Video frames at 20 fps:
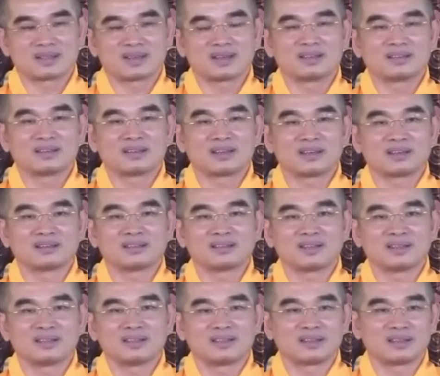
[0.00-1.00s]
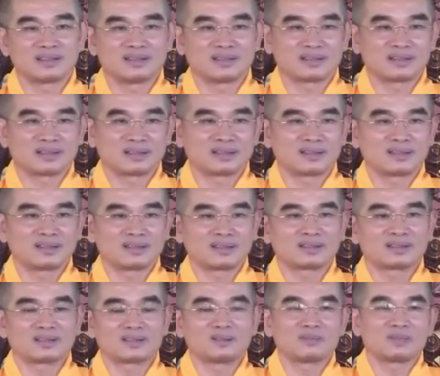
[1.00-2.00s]
thời nhân thời bất thức.
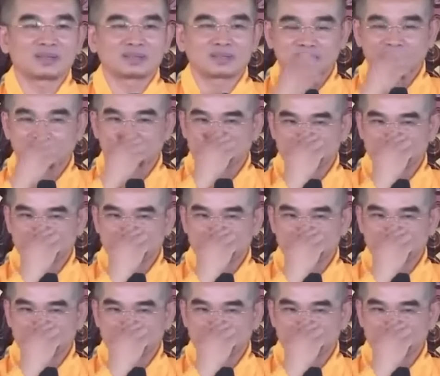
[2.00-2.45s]
Tức là Di Lặc